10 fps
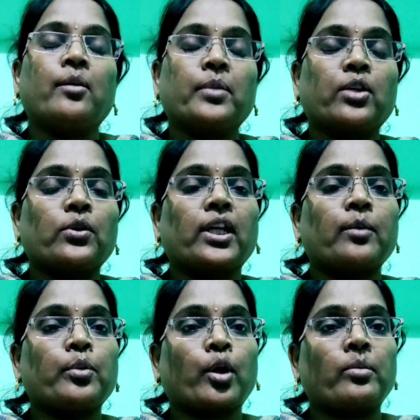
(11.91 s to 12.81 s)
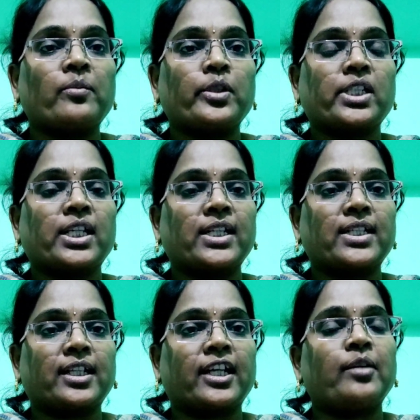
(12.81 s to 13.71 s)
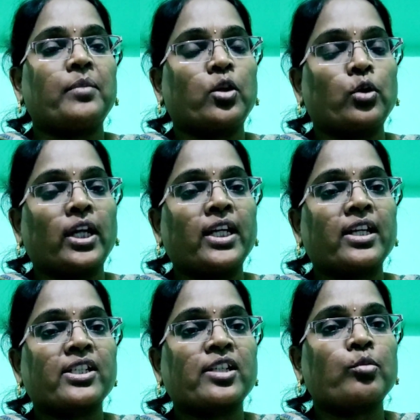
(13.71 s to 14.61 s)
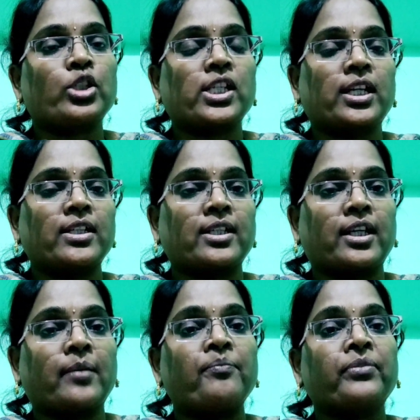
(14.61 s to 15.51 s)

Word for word: మీకు ఏ ప్రాబ్లం వచ్చినా సరే మీకు ఏ కష్టం వచ్చినా సరే